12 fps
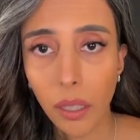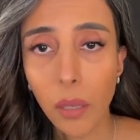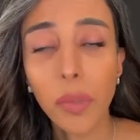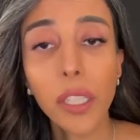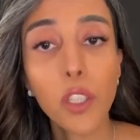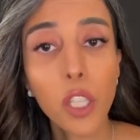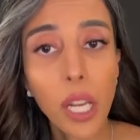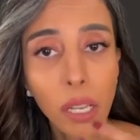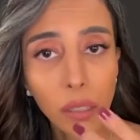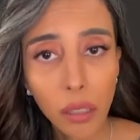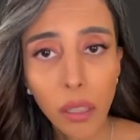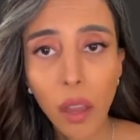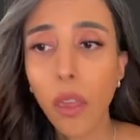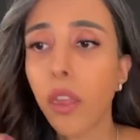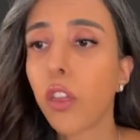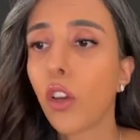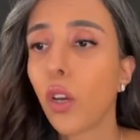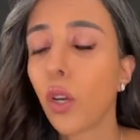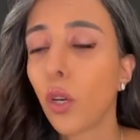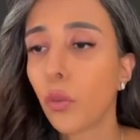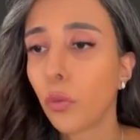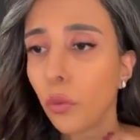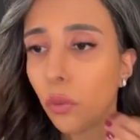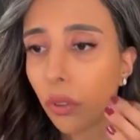لما تجي الان
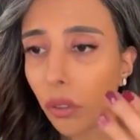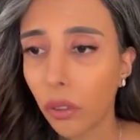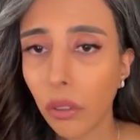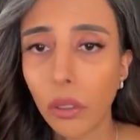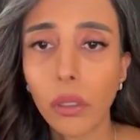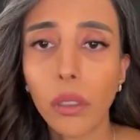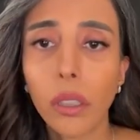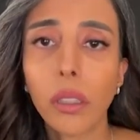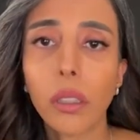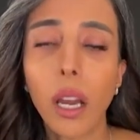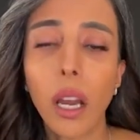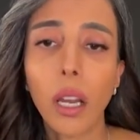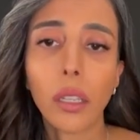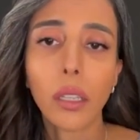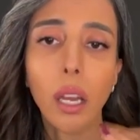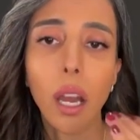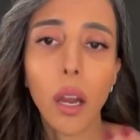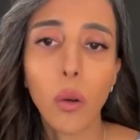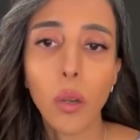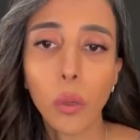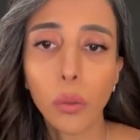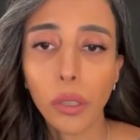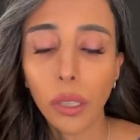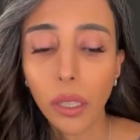تنظف وتحطها على
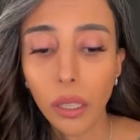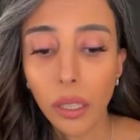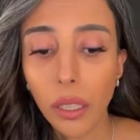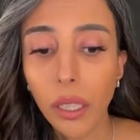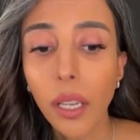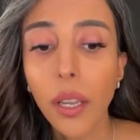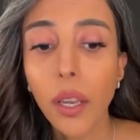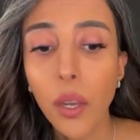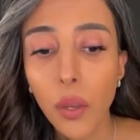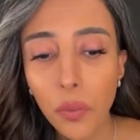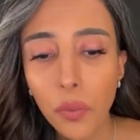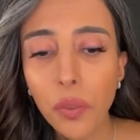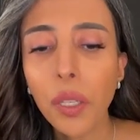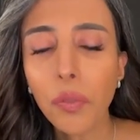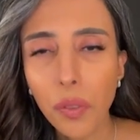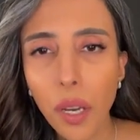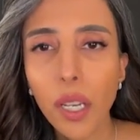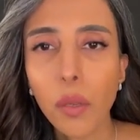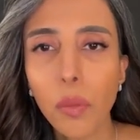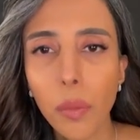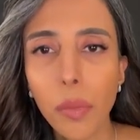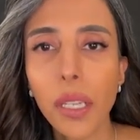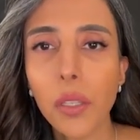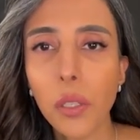الطاوله وتعيد في فرق
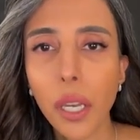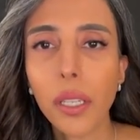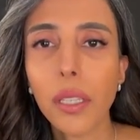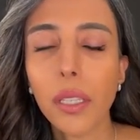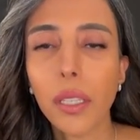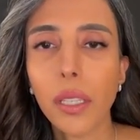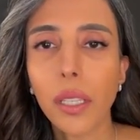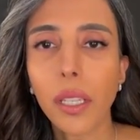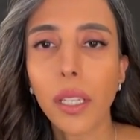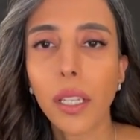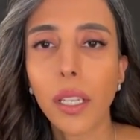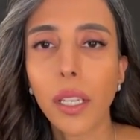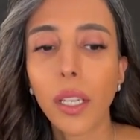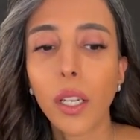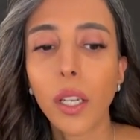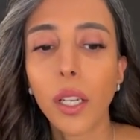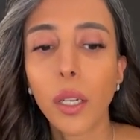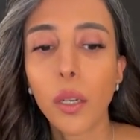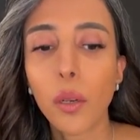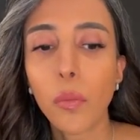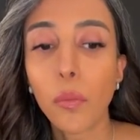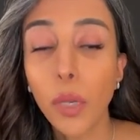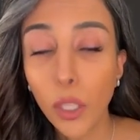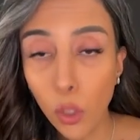ما بين شخص
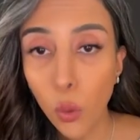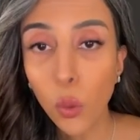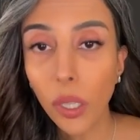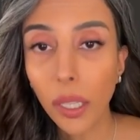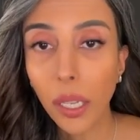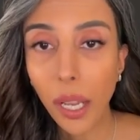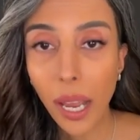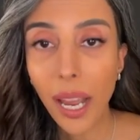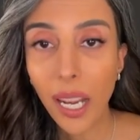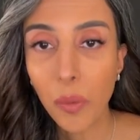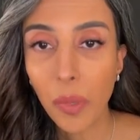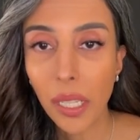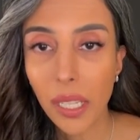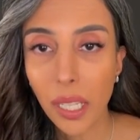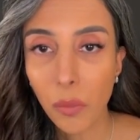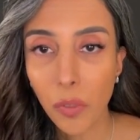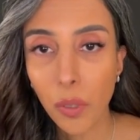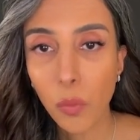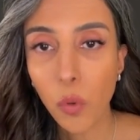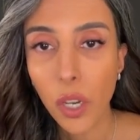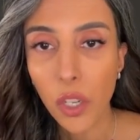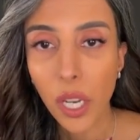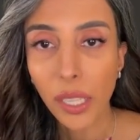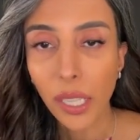متروك لحاله مع الصدمه في
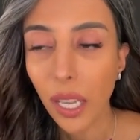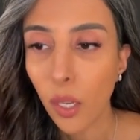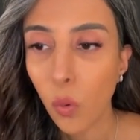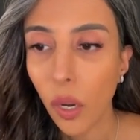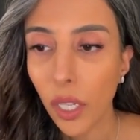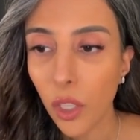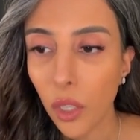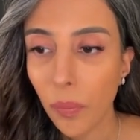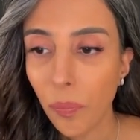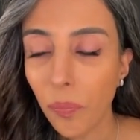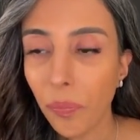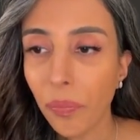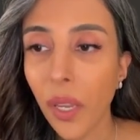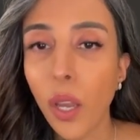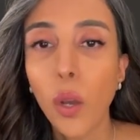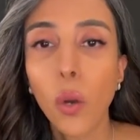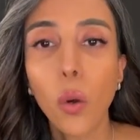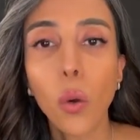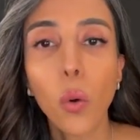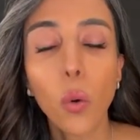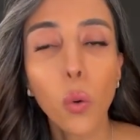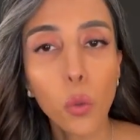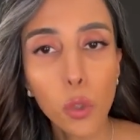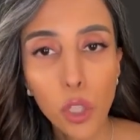مواجهه هذا الوحش
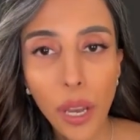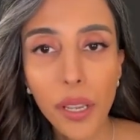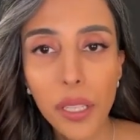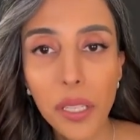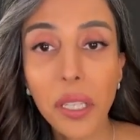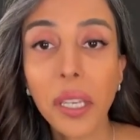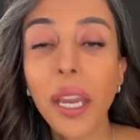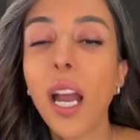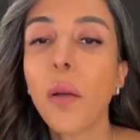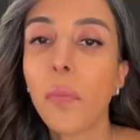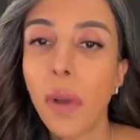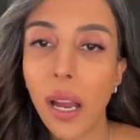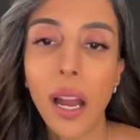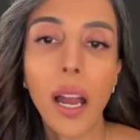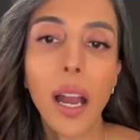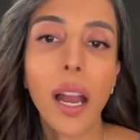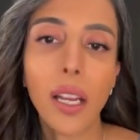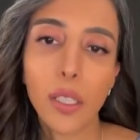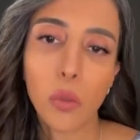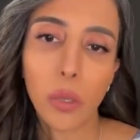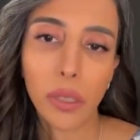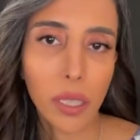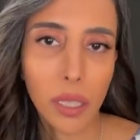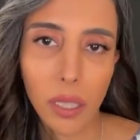وشخص كان معاه احد
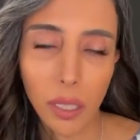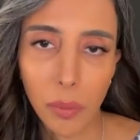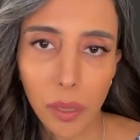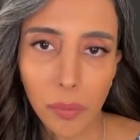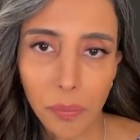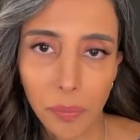وقت الصدمه